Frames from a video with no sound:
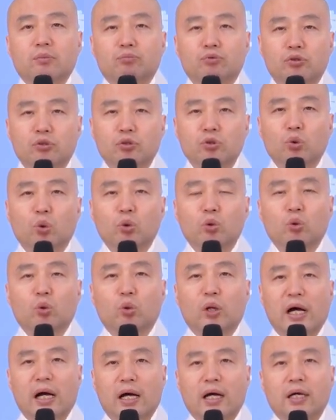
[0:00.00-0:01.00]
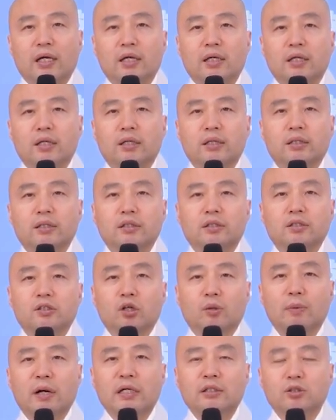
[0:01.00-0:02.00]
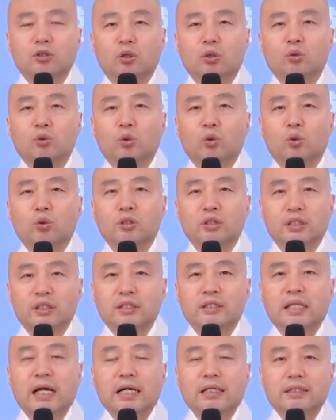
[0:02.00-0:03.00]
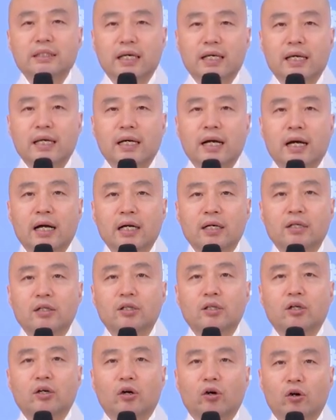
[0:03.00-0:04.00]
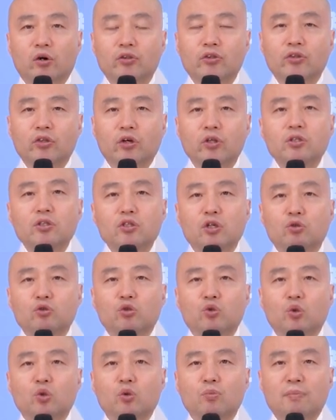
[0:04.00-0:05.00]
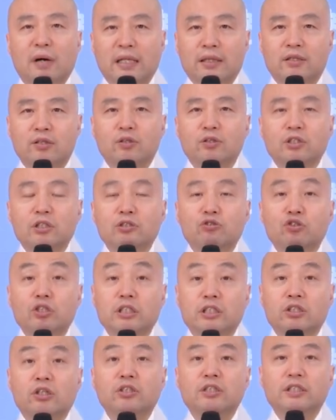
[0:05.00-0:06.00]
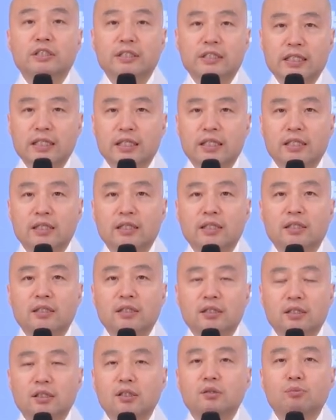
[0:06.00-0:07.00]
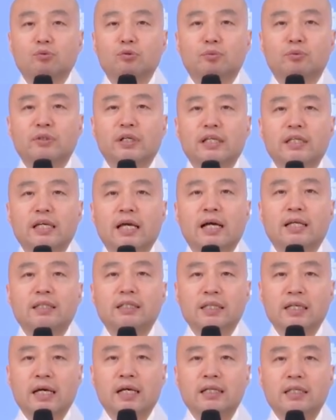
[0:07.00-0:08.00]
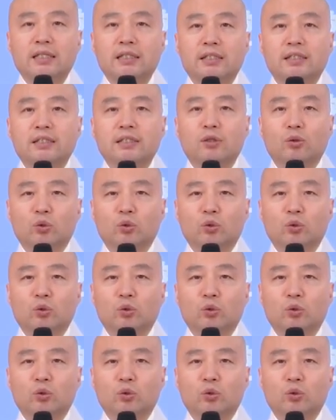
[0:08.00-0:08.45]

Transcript: 불국토가 서방정토 극락세계가 어떤 연유로 만들어질 수 있었는지 그 부분에 대한 이야기를